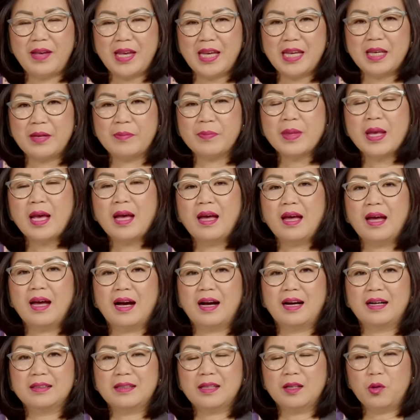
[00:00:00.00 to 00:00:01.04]
À,
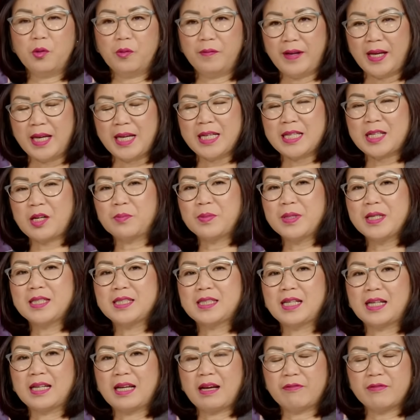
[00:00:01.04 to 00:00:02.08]
ờ, thưa quý vị, trong chương
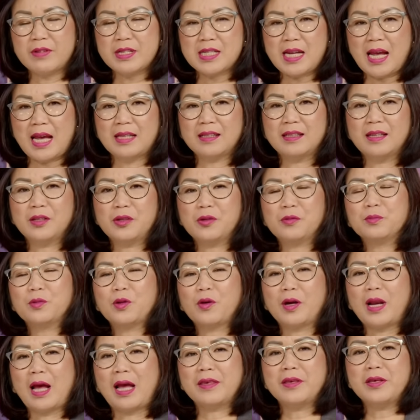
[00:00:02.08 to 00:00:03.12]
trình Cà phê sáng thì chúng
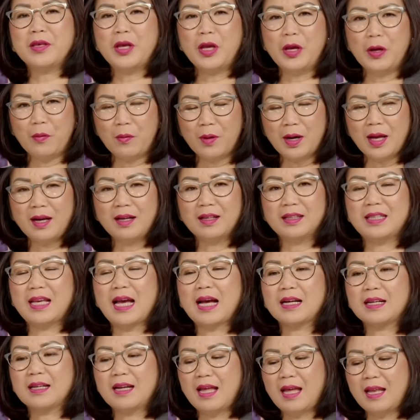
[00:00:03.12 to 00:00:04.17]
tôi đã nhiều lần
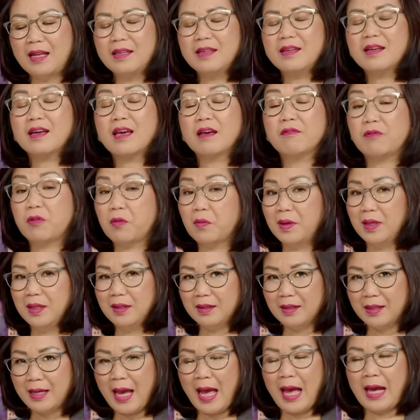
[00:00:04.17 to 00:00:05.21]
nhắc đến những cái vụ
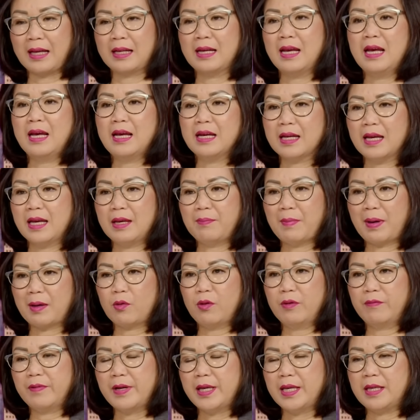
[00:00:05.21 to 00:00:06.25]
lường gạt khi mà
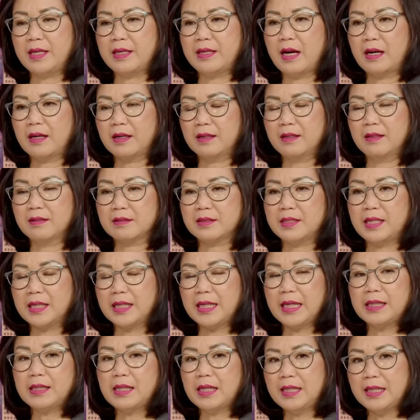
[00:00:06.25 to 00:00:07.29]
quý vị nhận được những
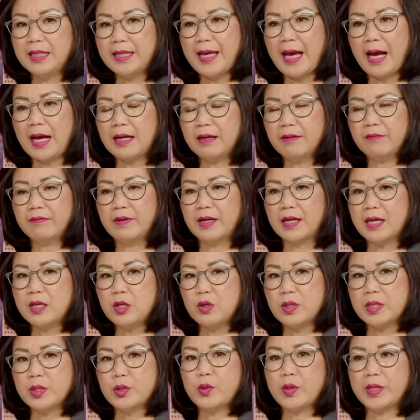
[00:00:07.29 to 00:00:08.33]
cái tin nhắn về cái
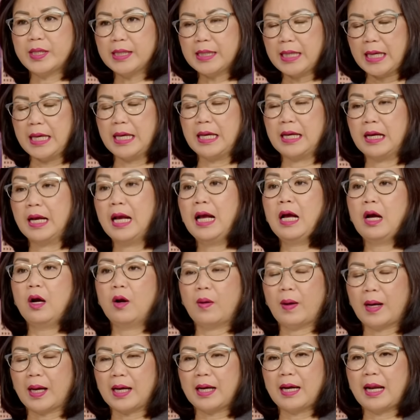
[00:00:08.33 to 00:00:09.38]
chuyện chuyển tiền
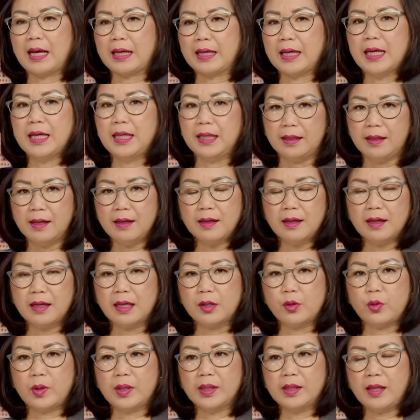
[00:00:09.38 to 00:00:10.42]
hoặc là cái hình thức là
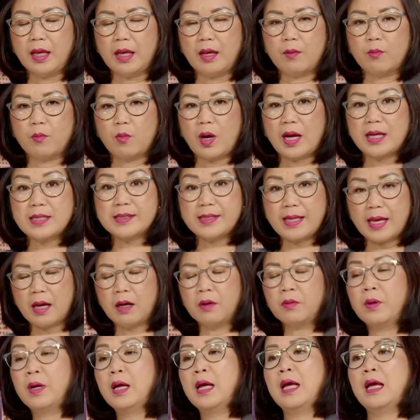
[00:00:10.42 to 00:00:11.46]
chuyển tiền qua Zelle.